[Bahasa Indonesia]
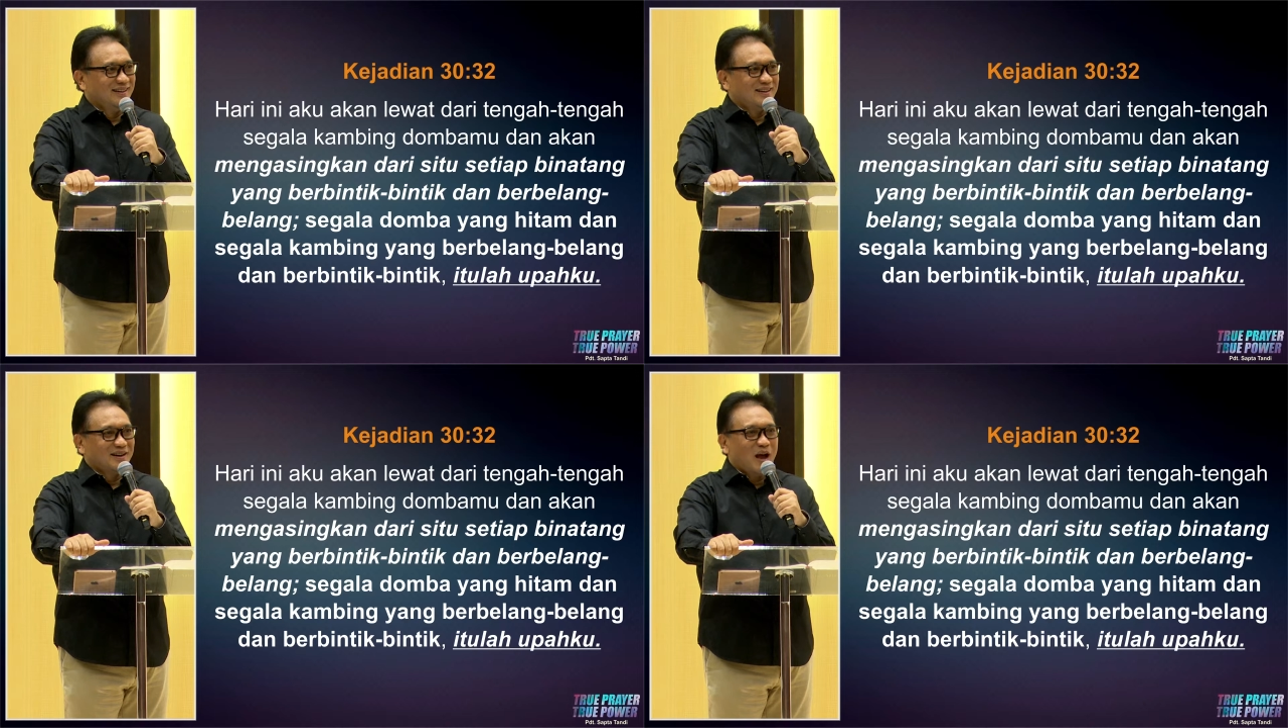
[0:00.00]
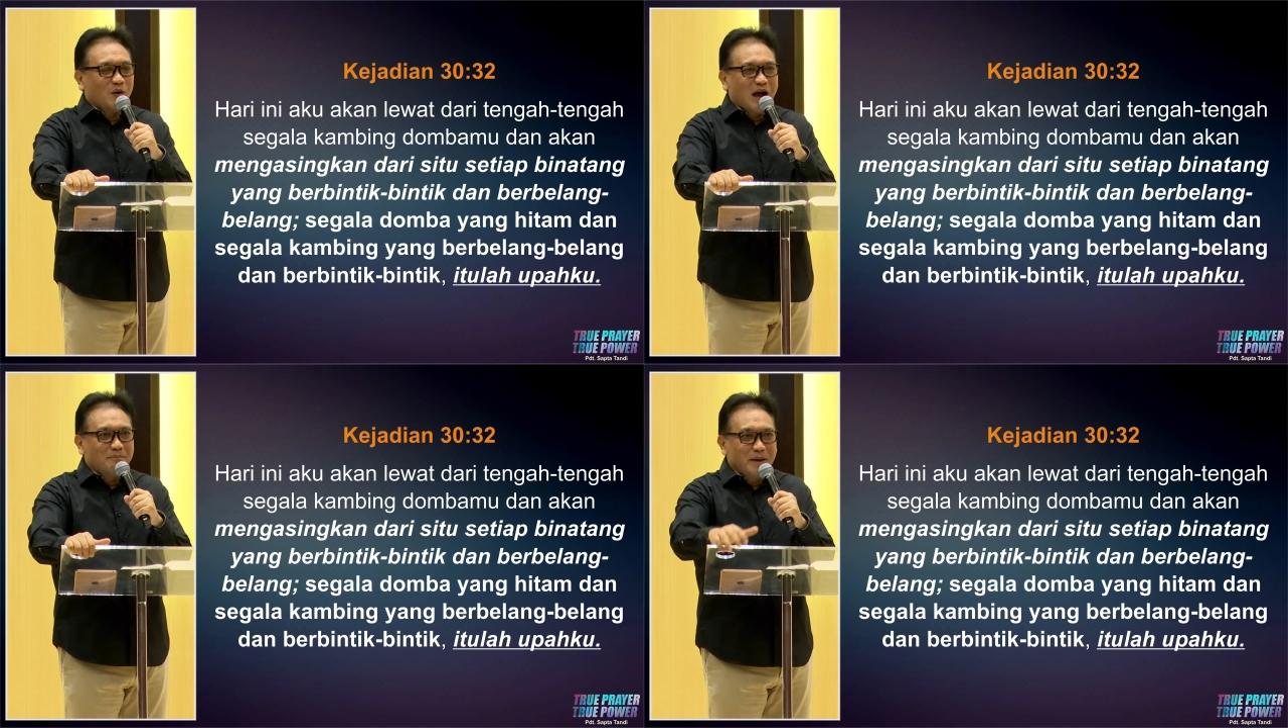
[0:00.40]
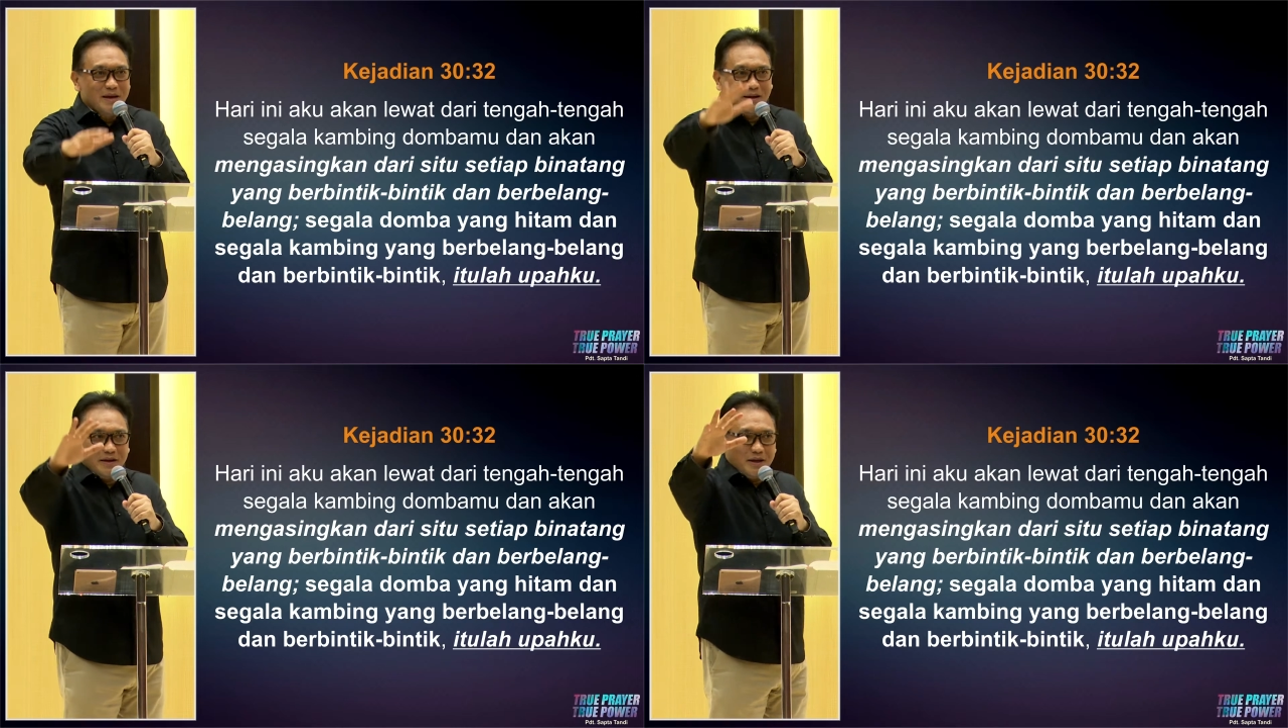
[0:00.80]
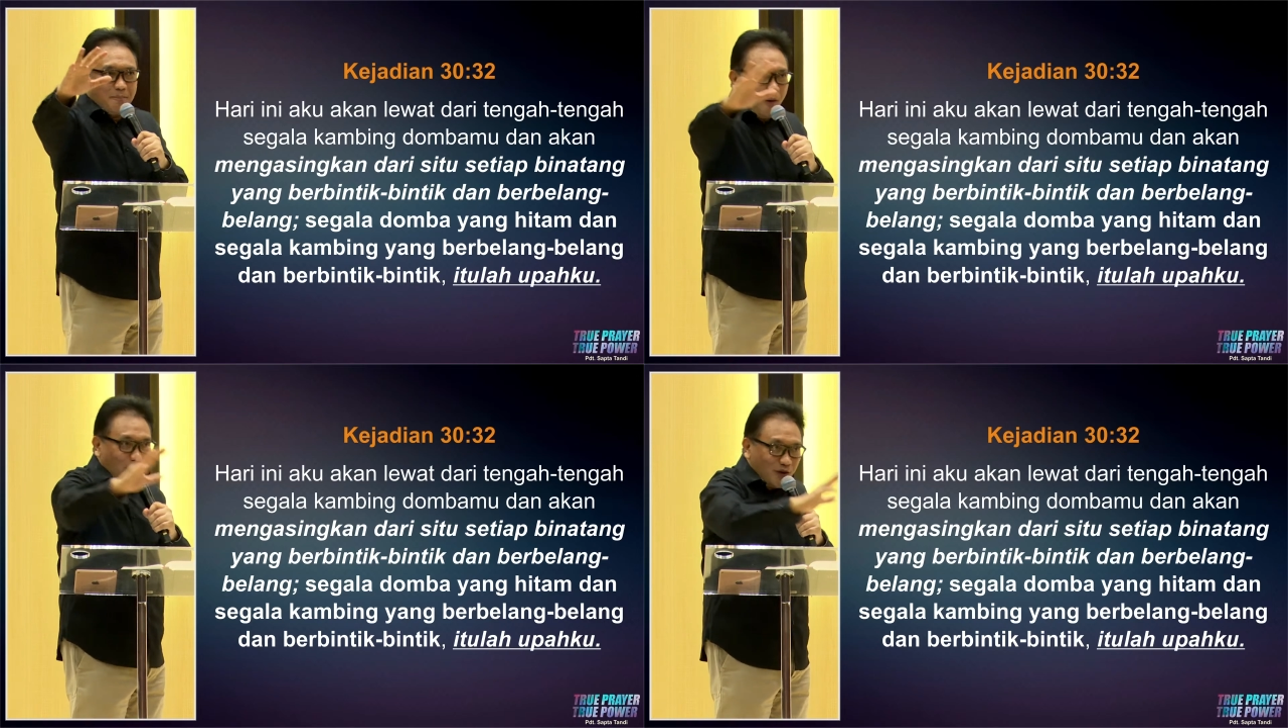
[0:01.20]
Kalau kambing ya
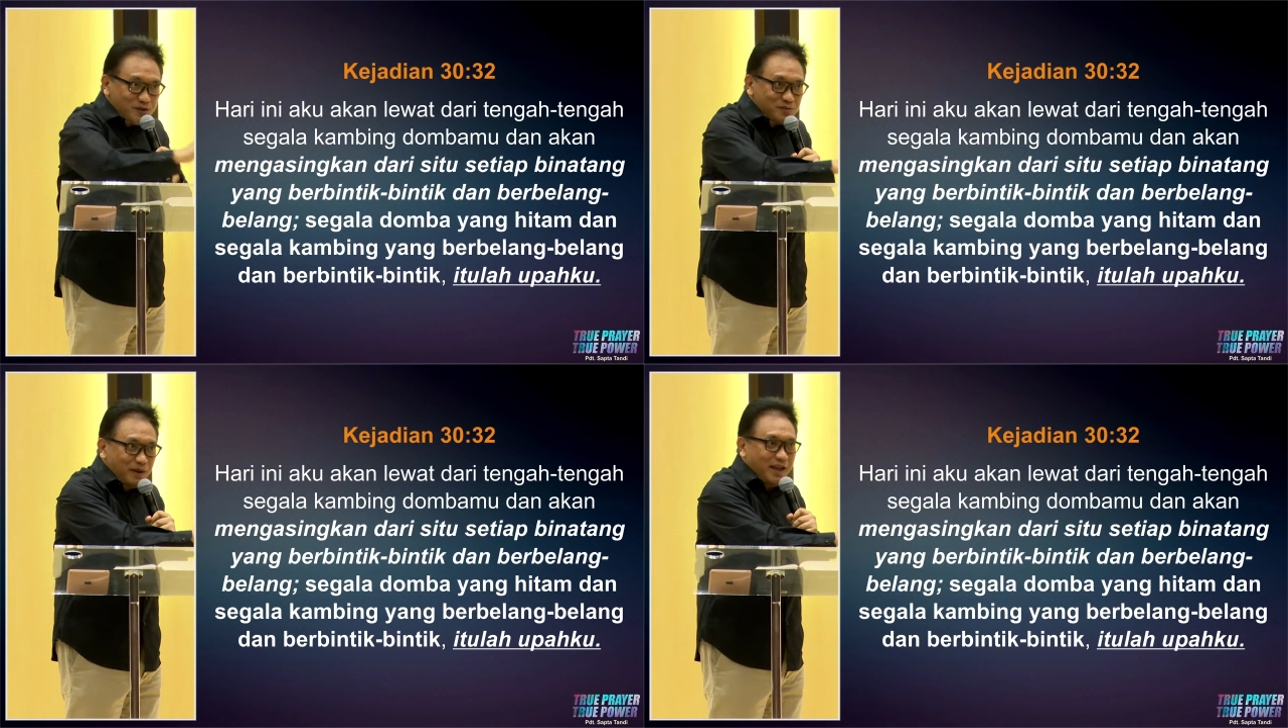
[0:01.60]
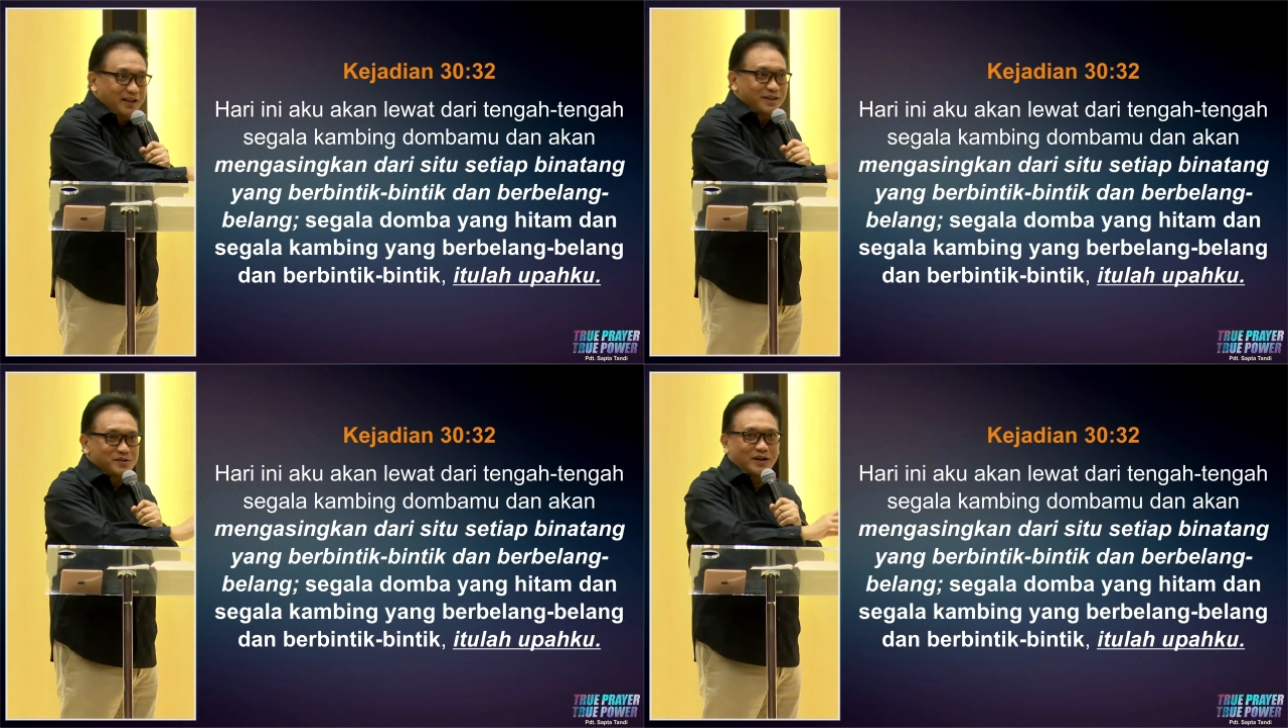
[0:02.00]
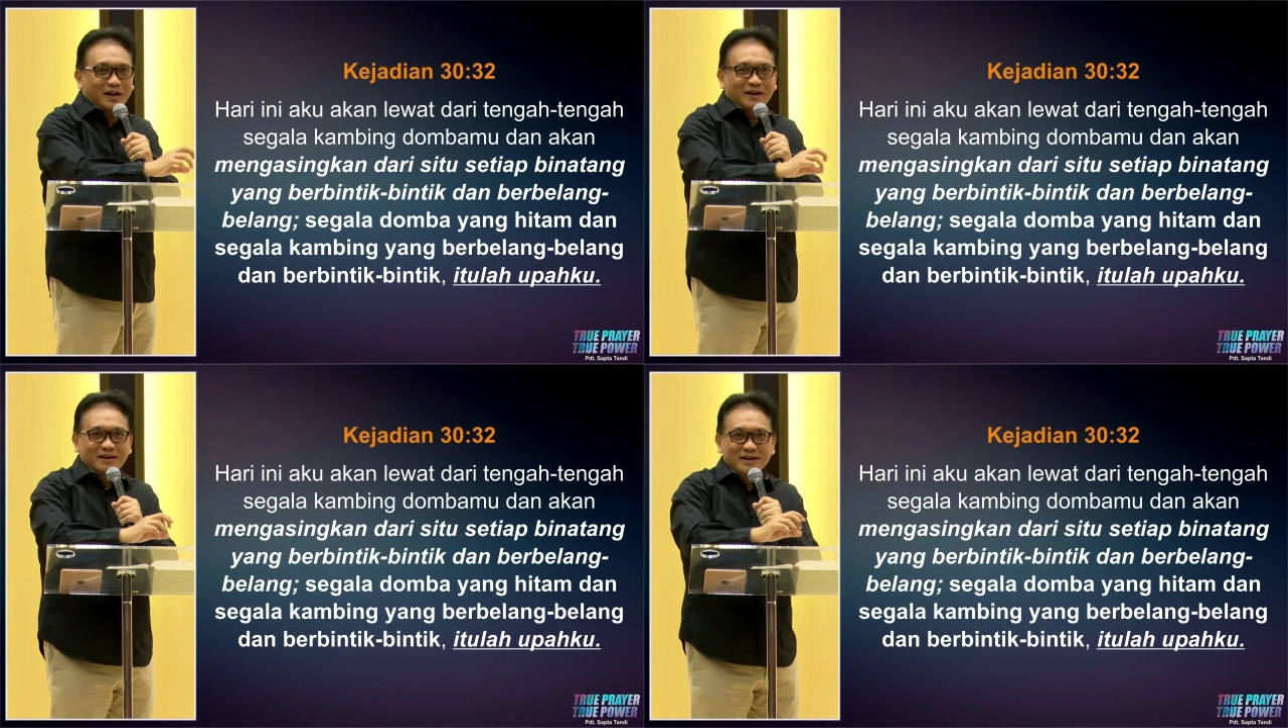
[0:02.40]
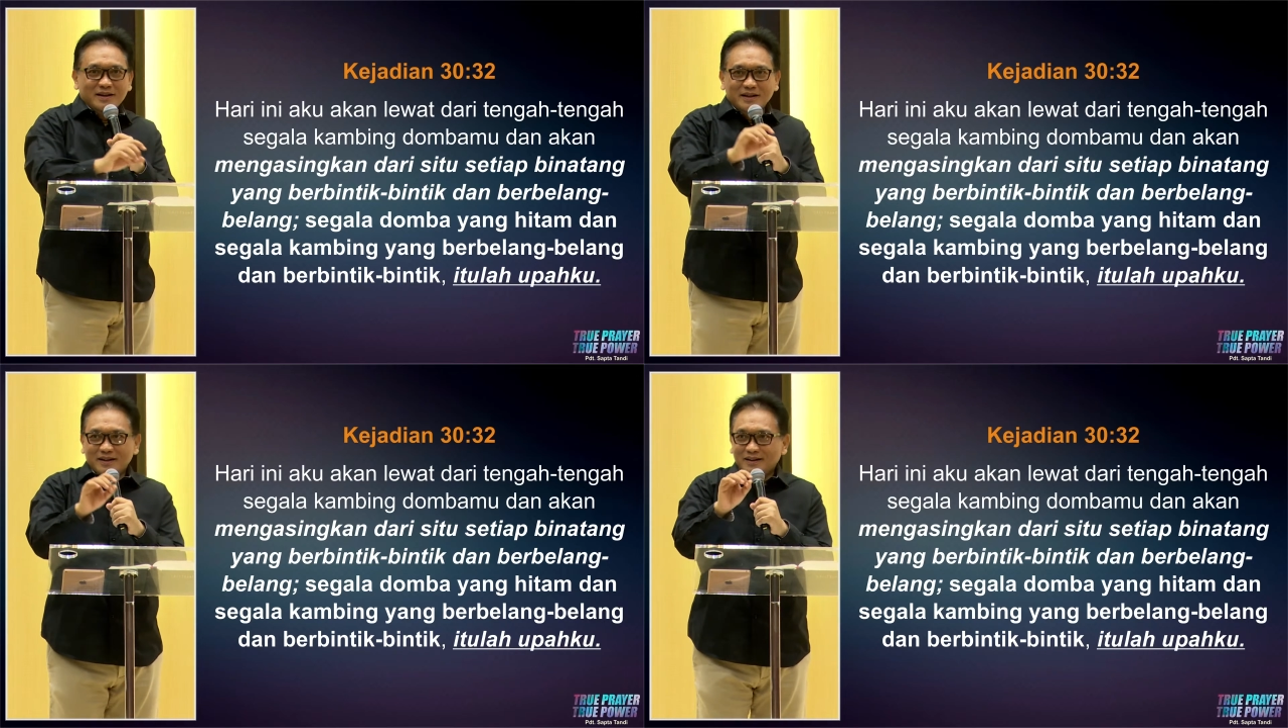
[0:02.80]
polos banyaknya saudara.
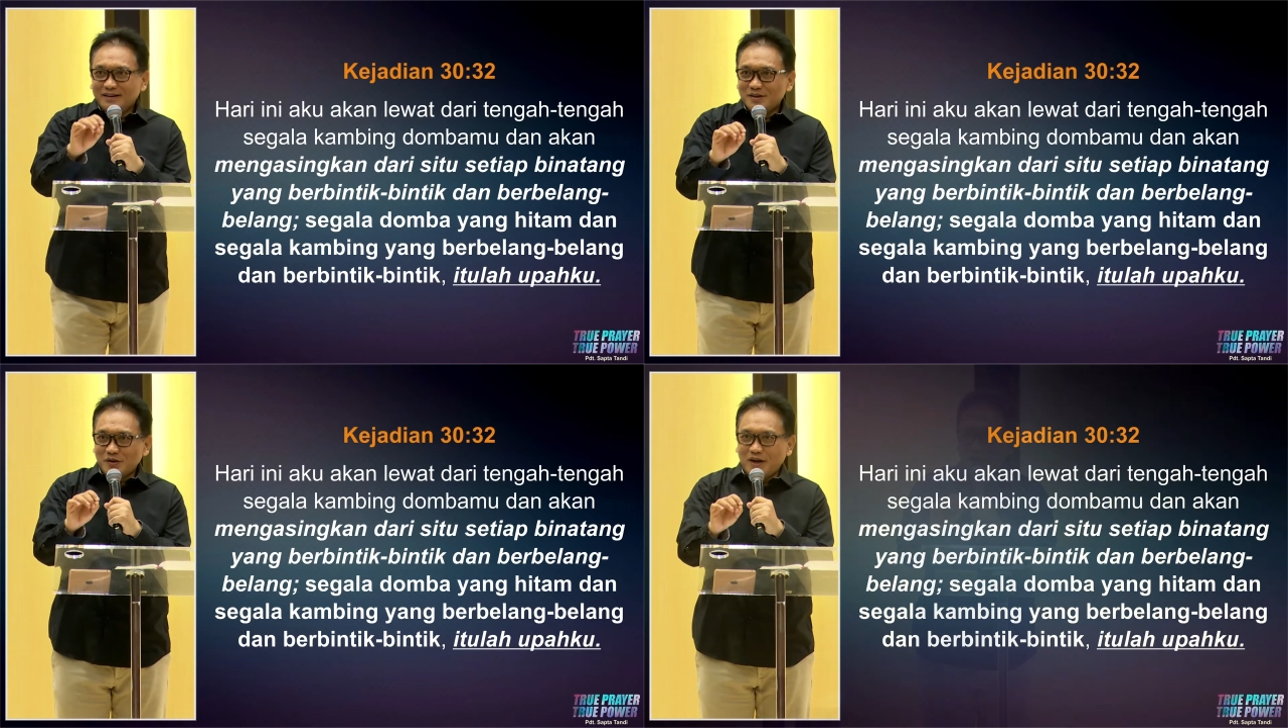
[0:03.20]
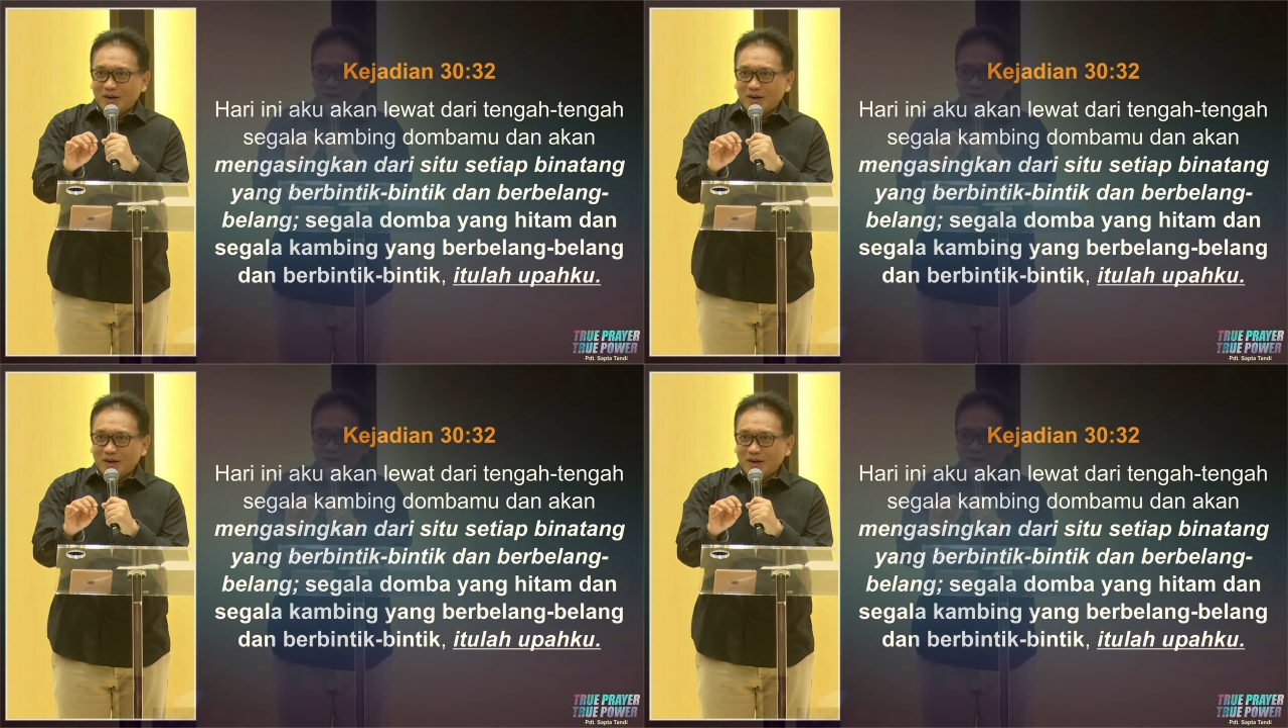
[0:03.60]
Saudara,